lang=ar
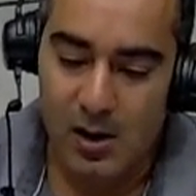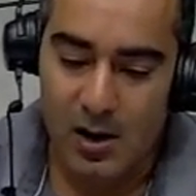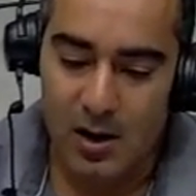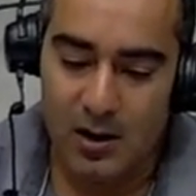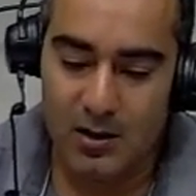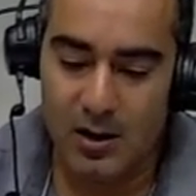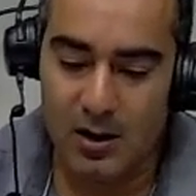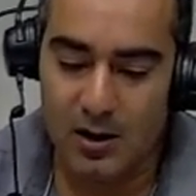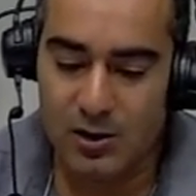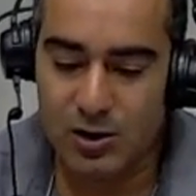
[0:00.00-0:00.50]

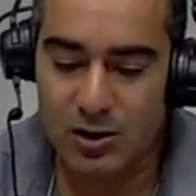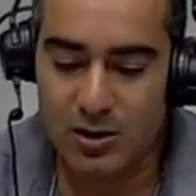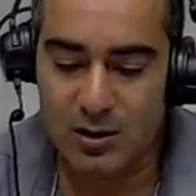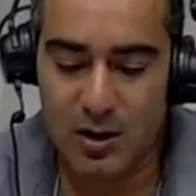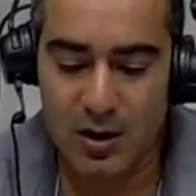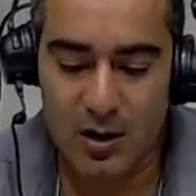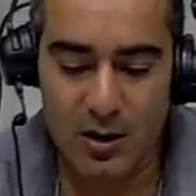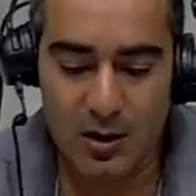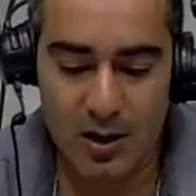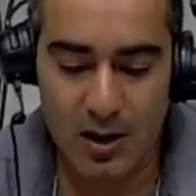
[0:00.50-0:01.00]
لدرجة
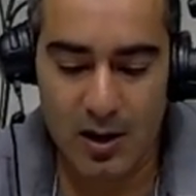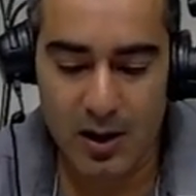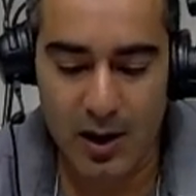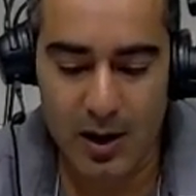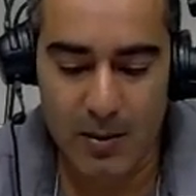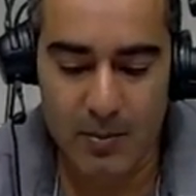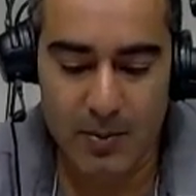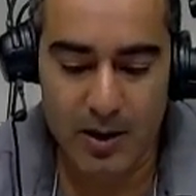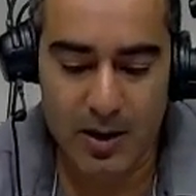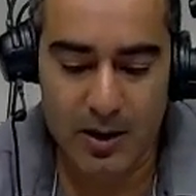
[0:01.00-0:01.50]
أن
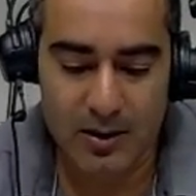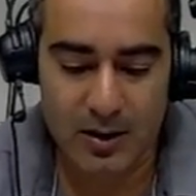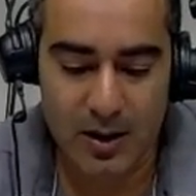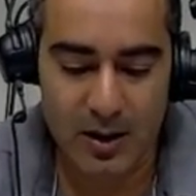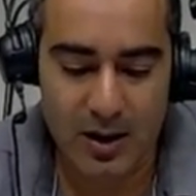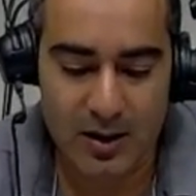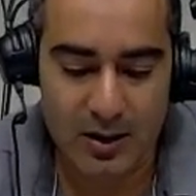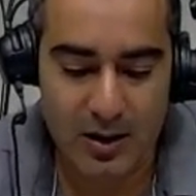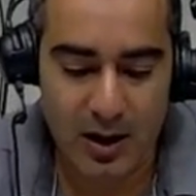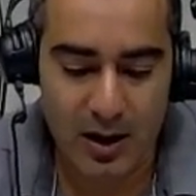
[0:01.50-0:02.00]
الحمام
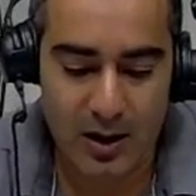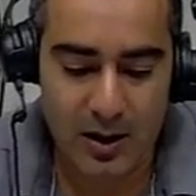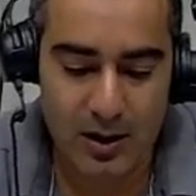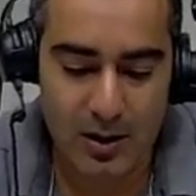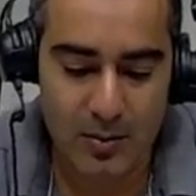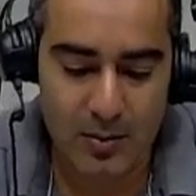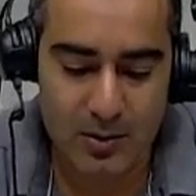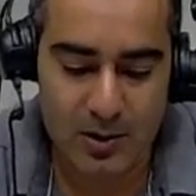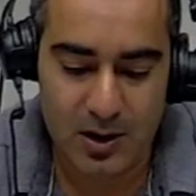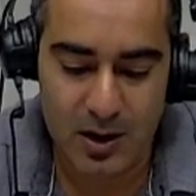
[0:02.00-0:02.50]
تلات
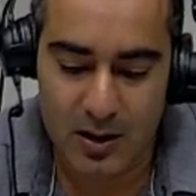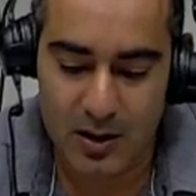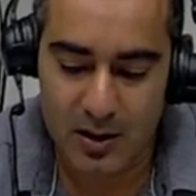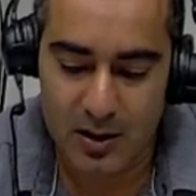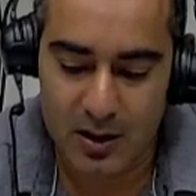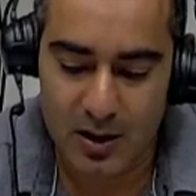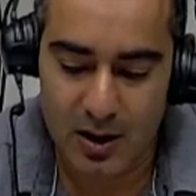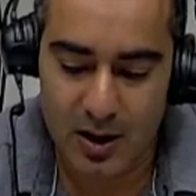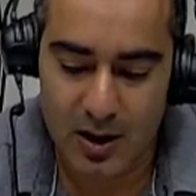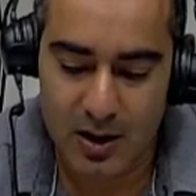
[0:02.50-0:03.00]
تقيم
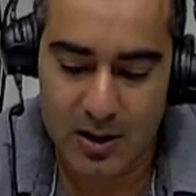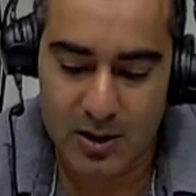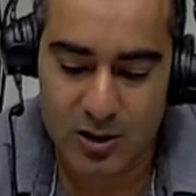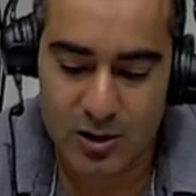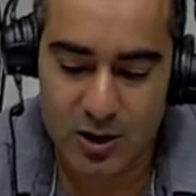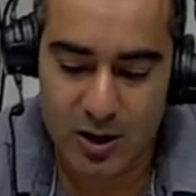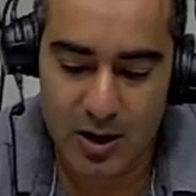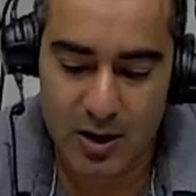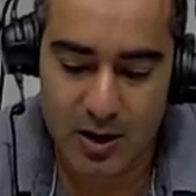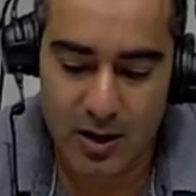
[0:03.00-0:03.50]
ترنية
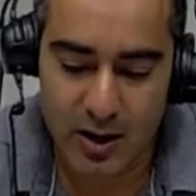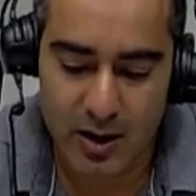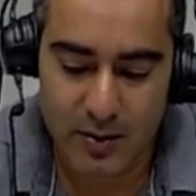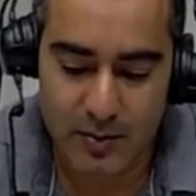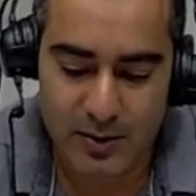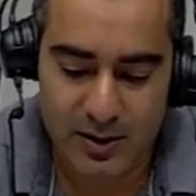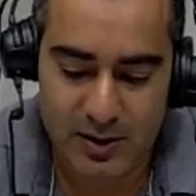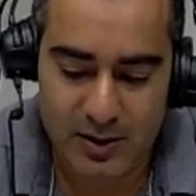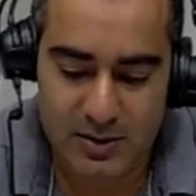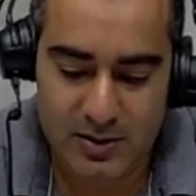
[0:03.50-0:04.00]
لشا
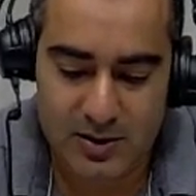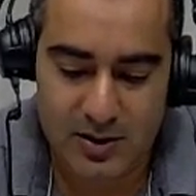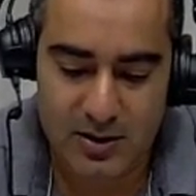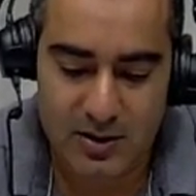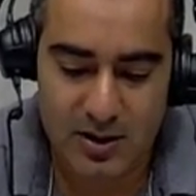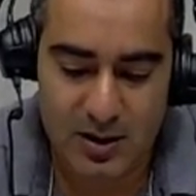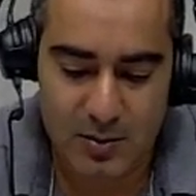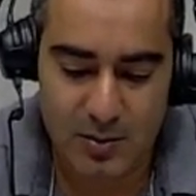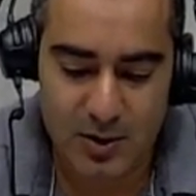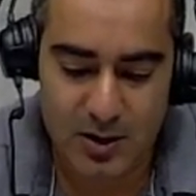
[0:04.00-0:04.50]
الخميس
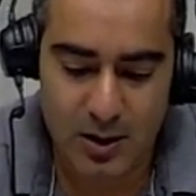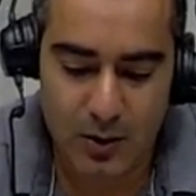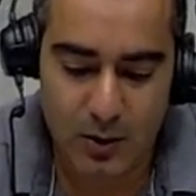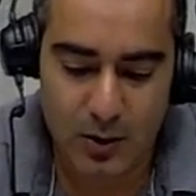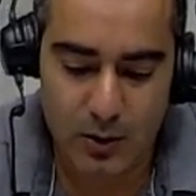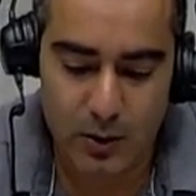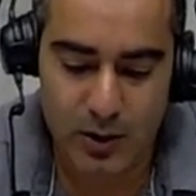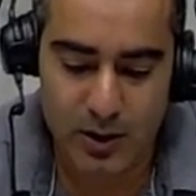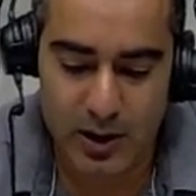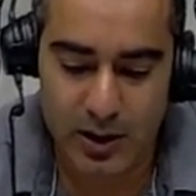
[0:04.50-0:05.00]
ديمنا
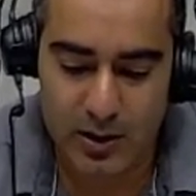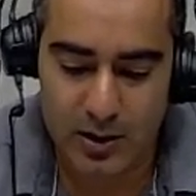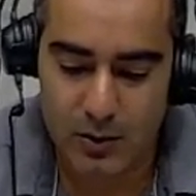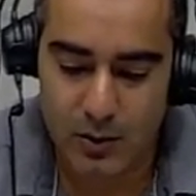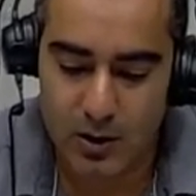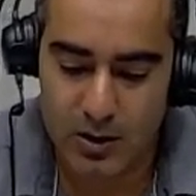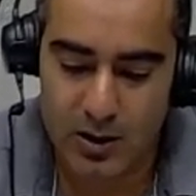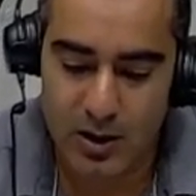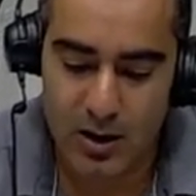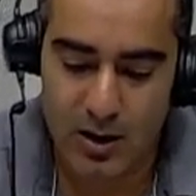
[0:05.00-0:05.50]
والولايات
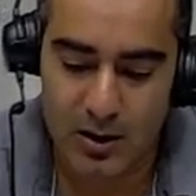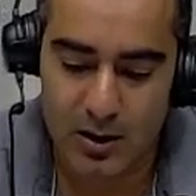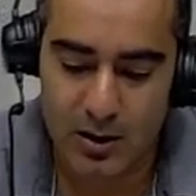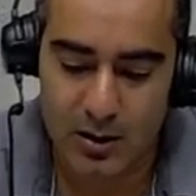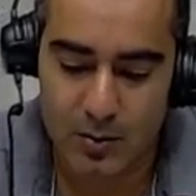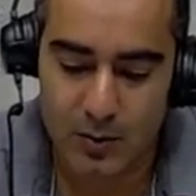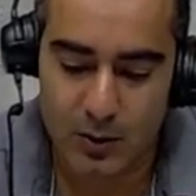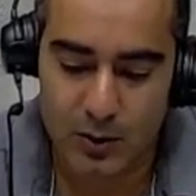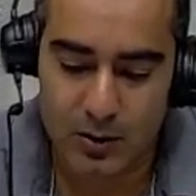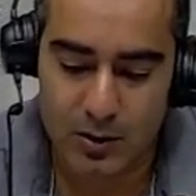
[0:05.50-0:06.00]
نواد نودي
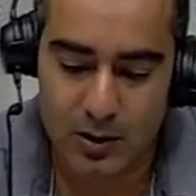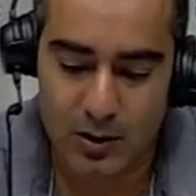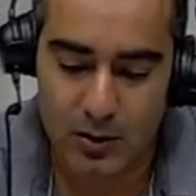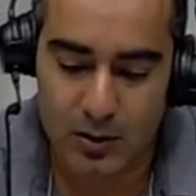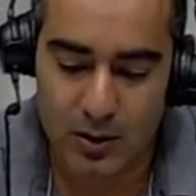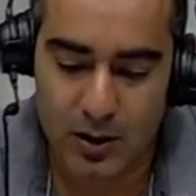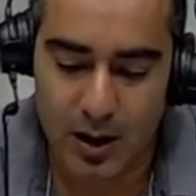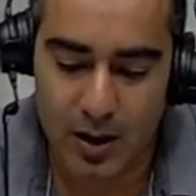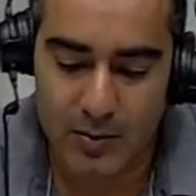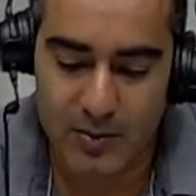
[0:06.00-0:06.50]
تمور تعود
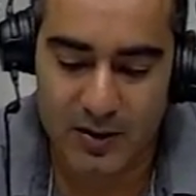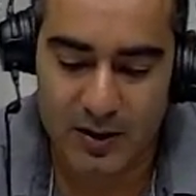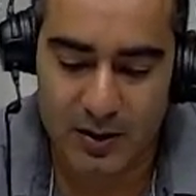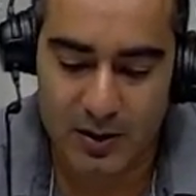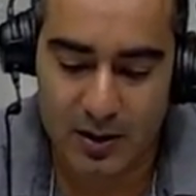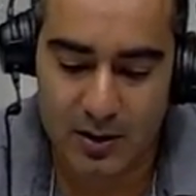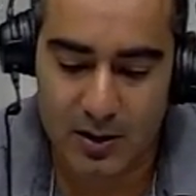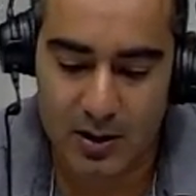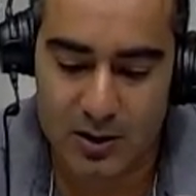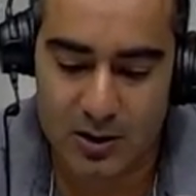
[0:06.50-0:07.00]
الخمسين
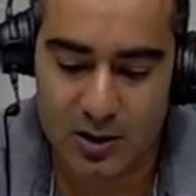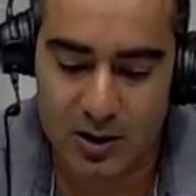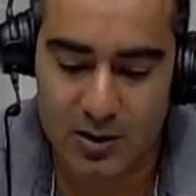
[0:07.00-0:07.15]
الدرجة